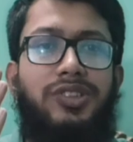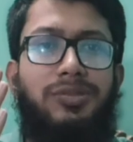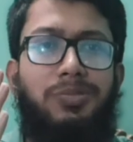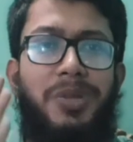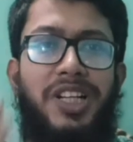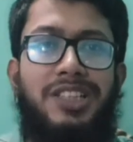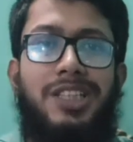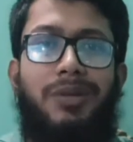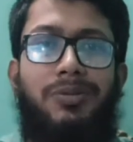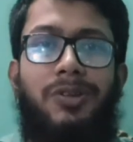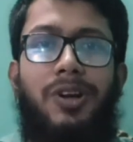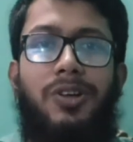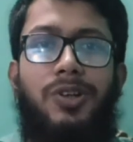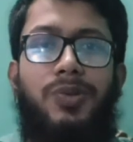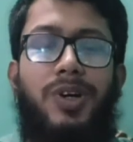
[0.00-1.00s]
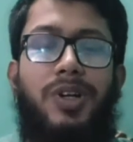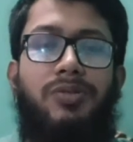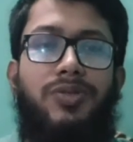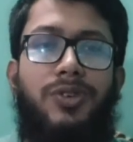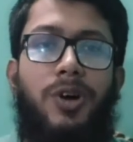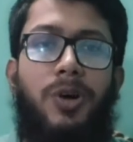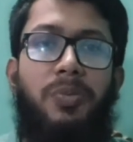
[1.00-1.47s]
মির্জা আব্দুল রহমান
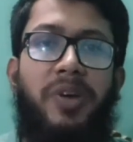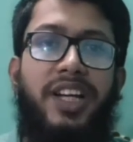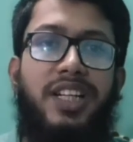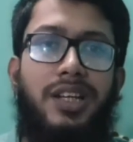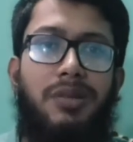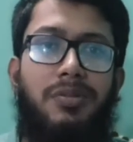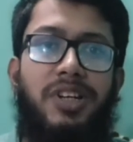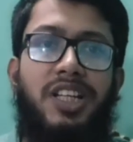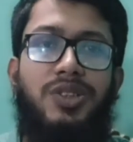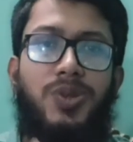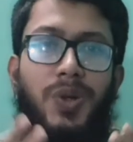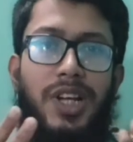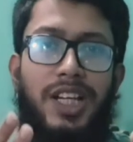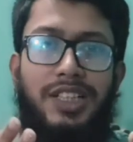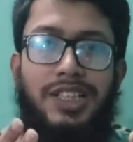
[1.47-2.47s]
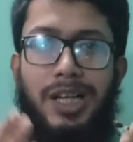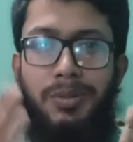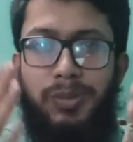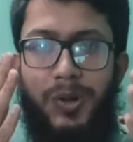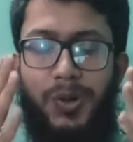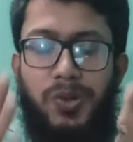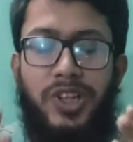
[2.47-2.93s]
ফ্রম হেডিএলবিডি চলে আসলাম
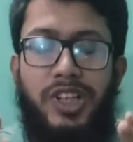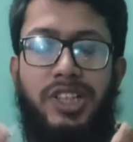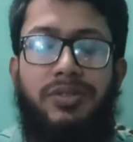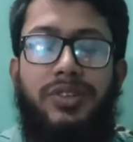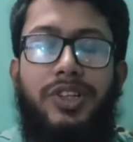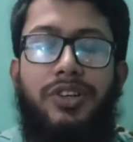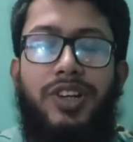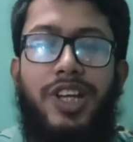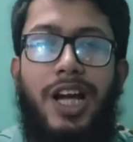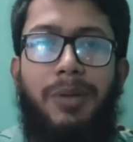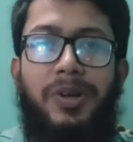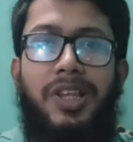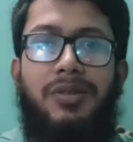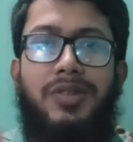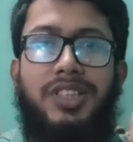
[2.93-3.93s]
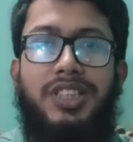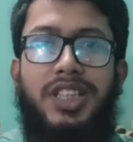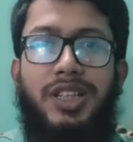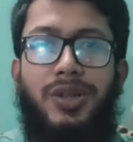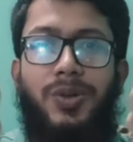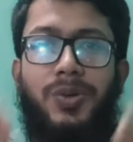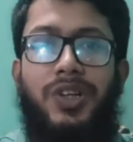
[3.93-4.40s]
নতুন একটি ভিডিও নিয়ে আপনাদের মাঝে
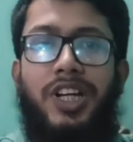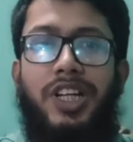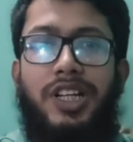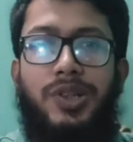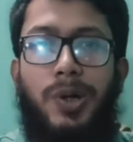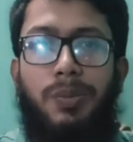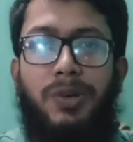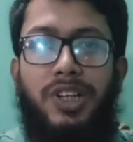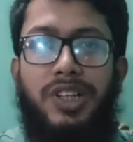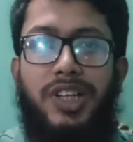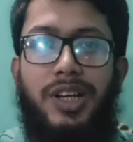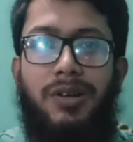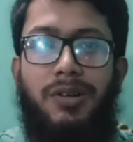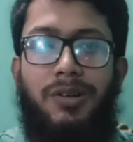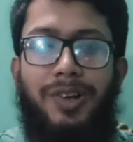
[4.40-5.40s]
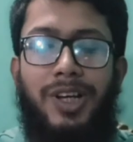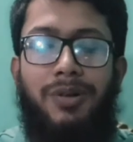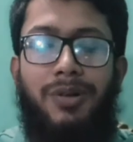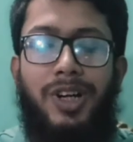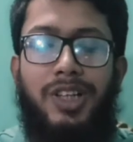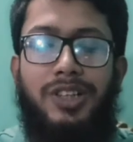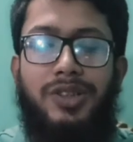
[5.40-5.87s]
নতুন একটি টপিক নিয়ে কথা
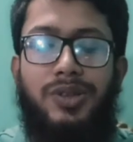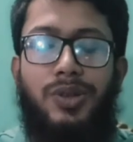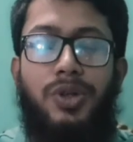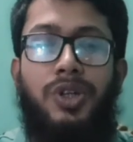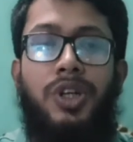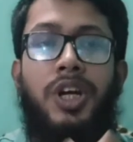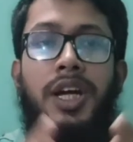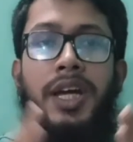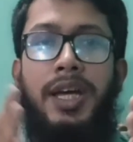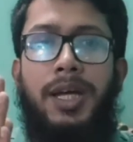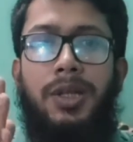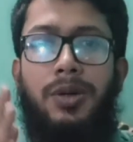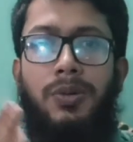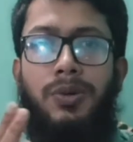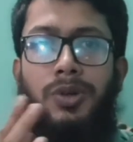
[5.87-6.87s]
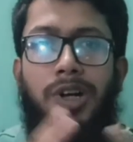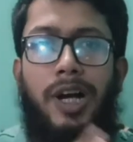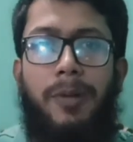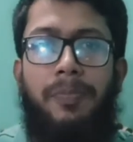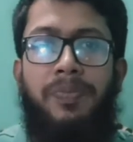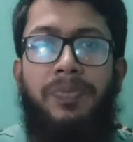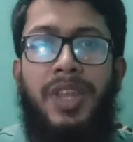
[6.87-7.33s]
বলার জন্য তো বন্ধুরা
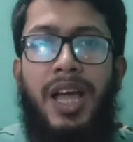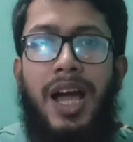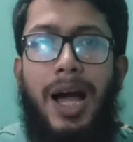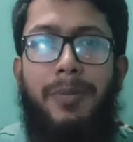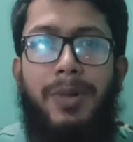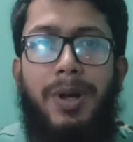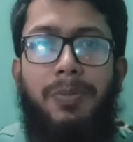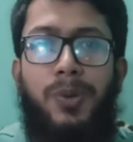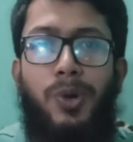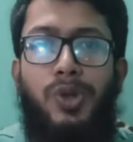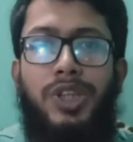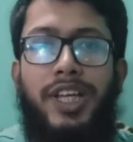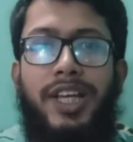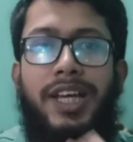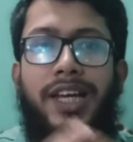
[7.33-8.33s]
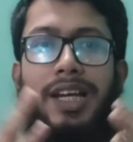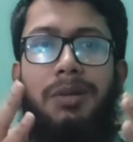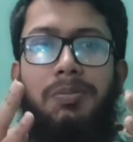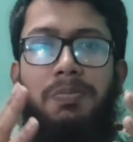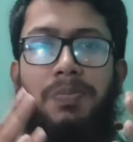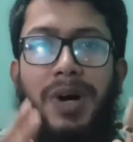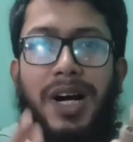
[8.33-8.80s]
আমরা প্রত্যেকের
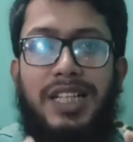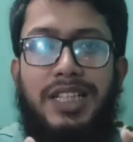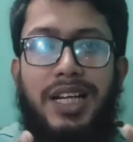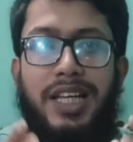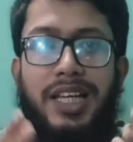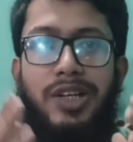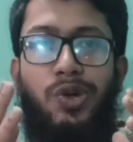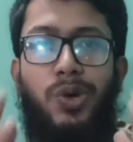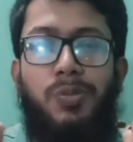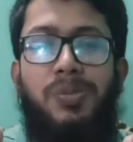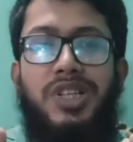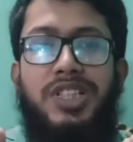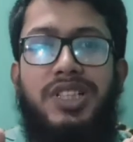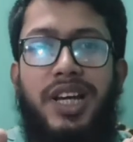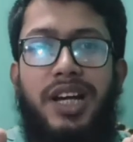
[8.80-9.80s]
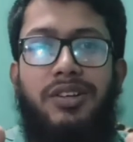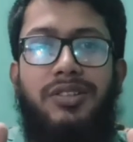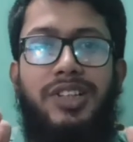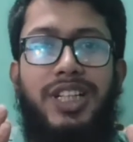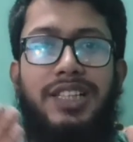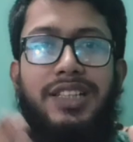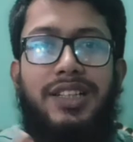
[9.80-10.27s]
বাসায় কম বেশি এখন
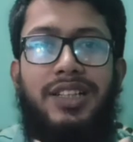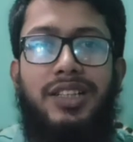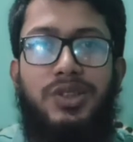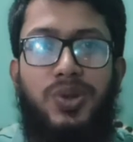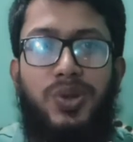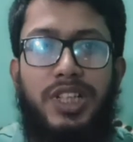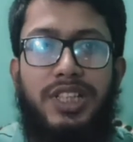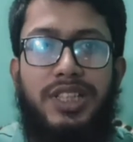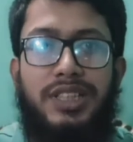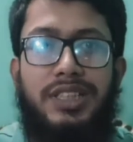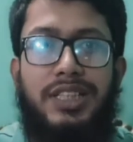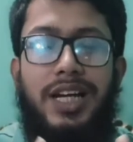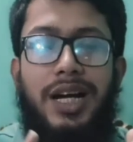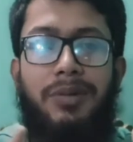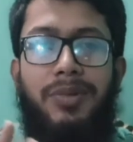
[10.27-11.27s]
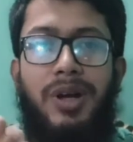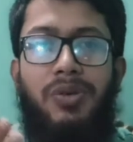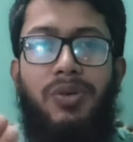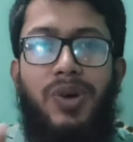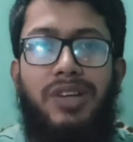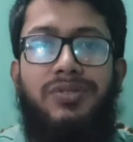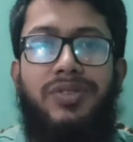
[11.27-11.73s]
ইন্টারনেট চলে এসেছে আমরা
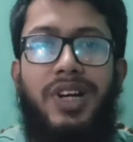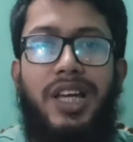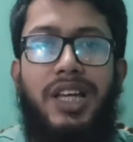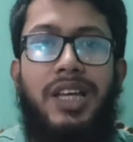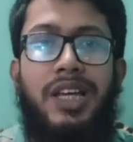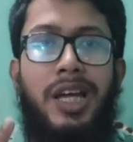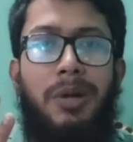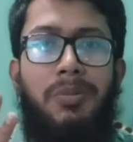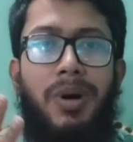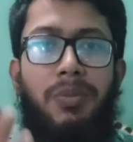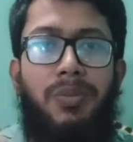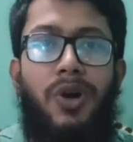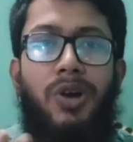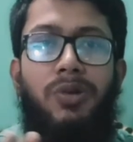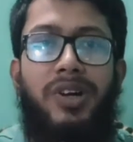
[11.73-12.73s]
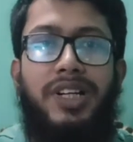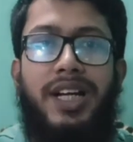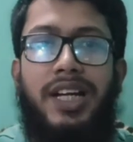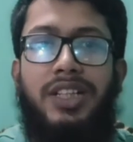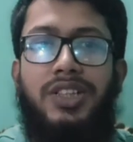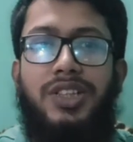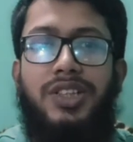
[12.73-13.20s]
ওয়াইফাই বা ব্রডব্যান্ড
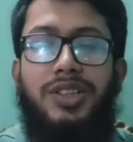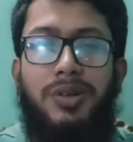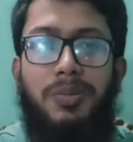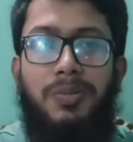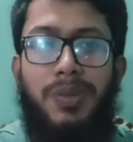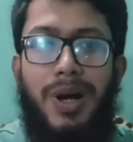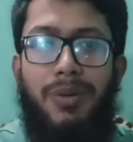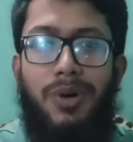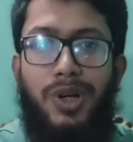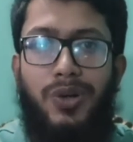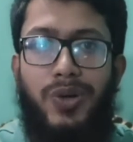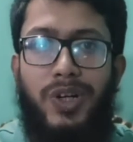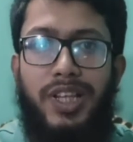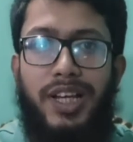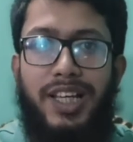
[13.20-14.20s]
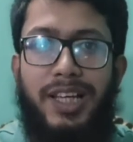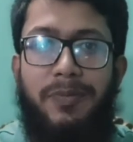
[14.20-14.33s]
কানেকশন ব্যবহার করে থাকি